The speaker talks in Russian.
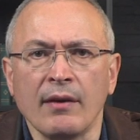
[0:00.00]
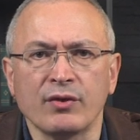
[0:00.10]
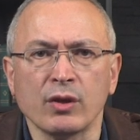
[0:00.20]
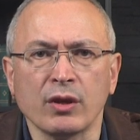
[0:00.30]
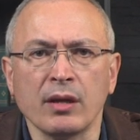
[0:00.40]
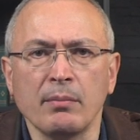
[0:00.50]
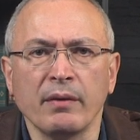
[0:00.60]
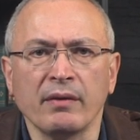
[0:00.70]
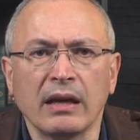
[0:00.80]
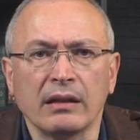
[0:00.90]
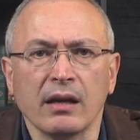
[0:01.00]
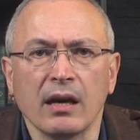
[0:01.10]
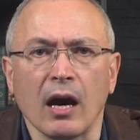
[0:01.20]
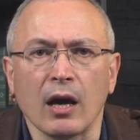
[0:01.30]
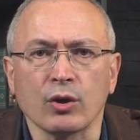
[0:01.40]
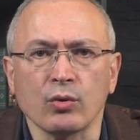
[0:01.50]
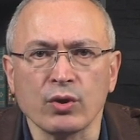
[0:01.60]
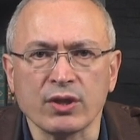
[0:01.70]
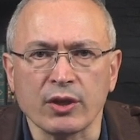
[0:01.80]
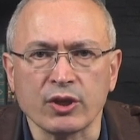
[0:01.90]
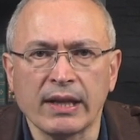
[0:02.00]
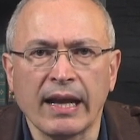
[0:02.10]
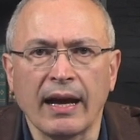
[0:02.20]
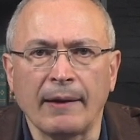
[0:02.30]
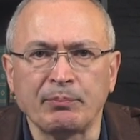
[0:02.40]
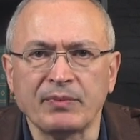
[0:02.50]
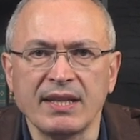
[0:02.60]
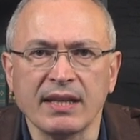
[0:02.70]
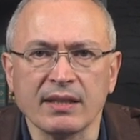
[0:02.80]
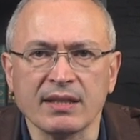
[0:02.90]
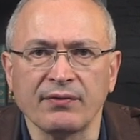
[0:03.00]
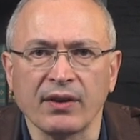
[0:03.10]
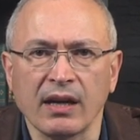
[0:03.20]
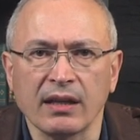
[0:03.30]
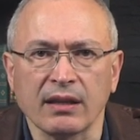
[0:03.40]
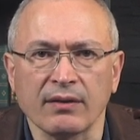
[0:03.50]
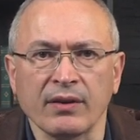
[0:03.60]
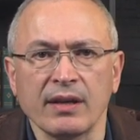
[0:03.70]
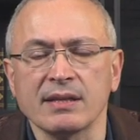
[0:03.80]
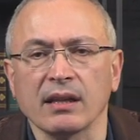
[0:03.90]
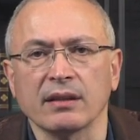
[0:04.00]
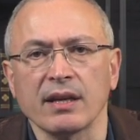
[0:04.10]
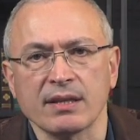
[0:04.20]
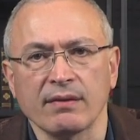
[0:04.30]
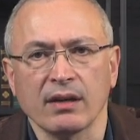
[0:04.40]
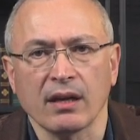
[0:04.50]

Все это не бывало роскошь для денацификаторов из Алтайского